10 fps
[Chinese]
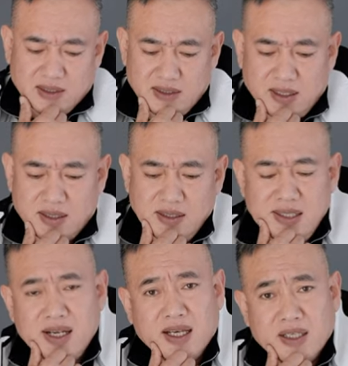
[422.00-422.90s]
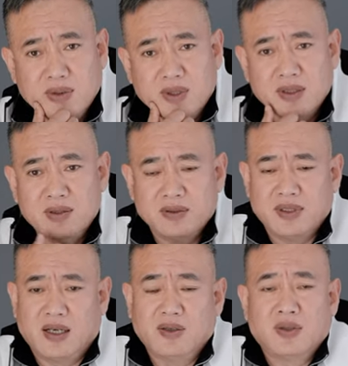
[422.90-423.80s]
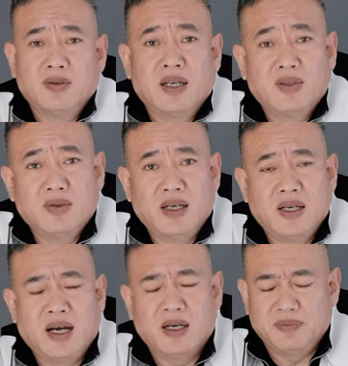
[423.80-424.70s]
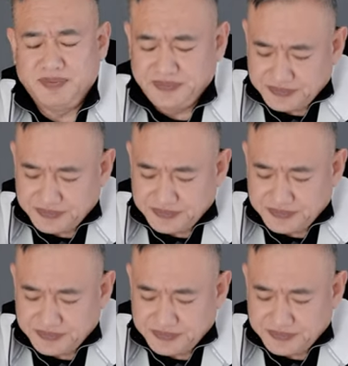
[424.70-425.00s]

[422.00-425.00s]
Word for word: 也是一脸疑惑，然后走过来说：“哎呀，